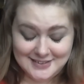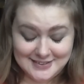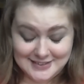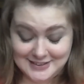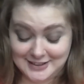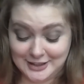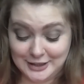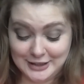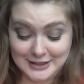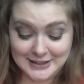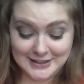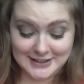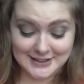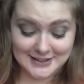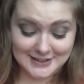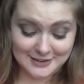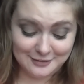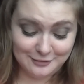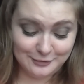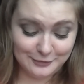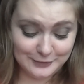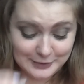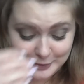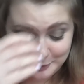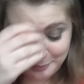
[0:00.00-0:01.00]
Äh,
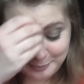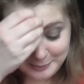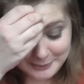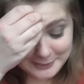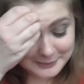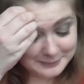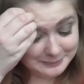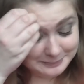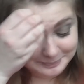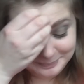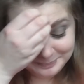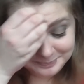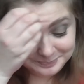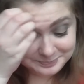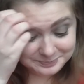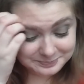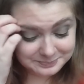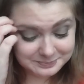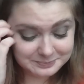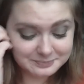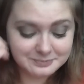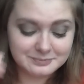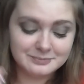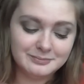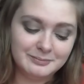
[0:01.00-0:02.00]
furchtbar.
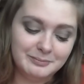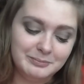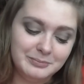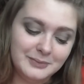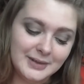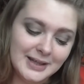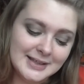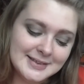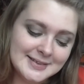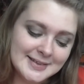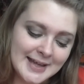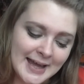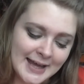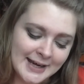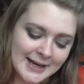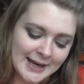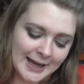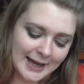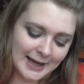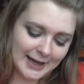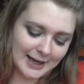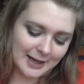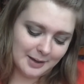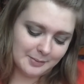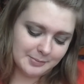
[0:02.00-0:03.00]

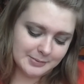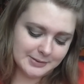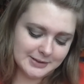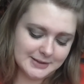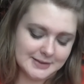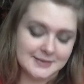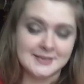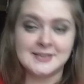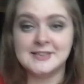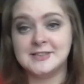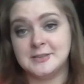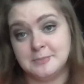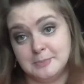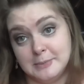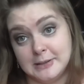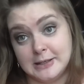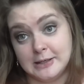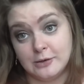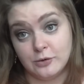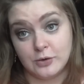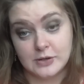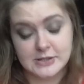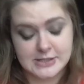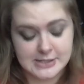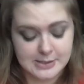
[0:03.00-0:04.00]
Dann habe ich, das ist mein
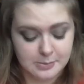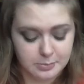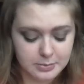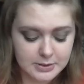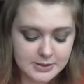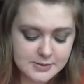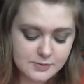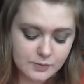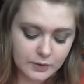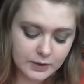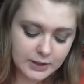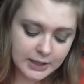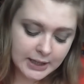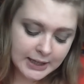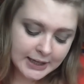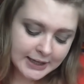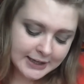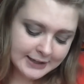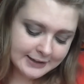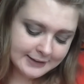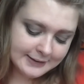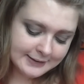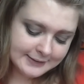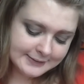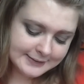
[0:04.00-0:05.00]
neues Lieblingswort,
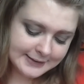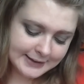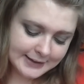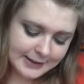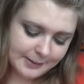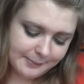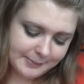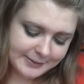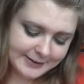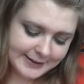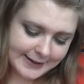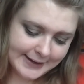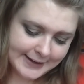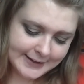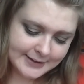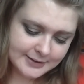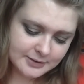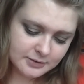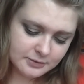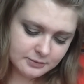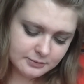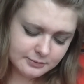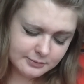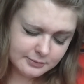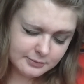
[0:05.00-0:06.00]
dann habe ich
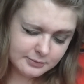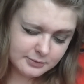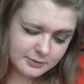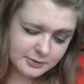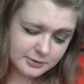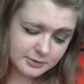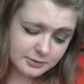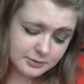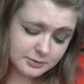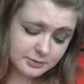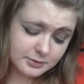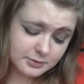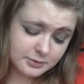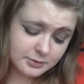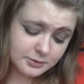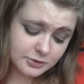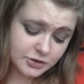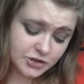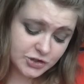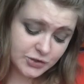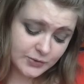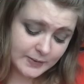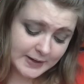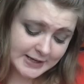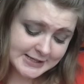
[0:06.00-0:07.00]
einen
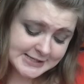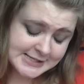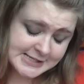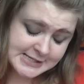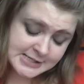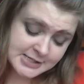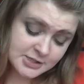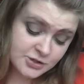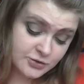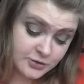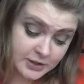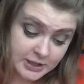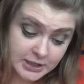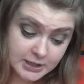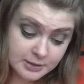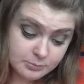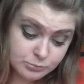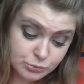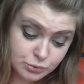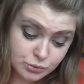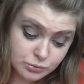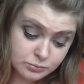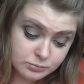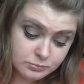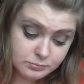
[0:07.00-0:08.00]
Trestle Jackie
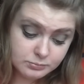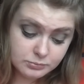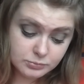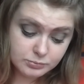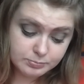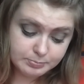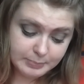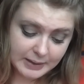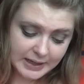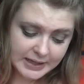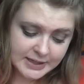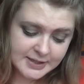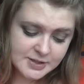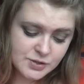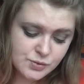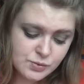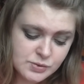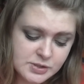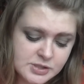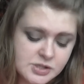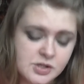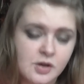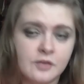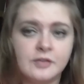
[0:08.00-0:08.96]
Moon Badezusatz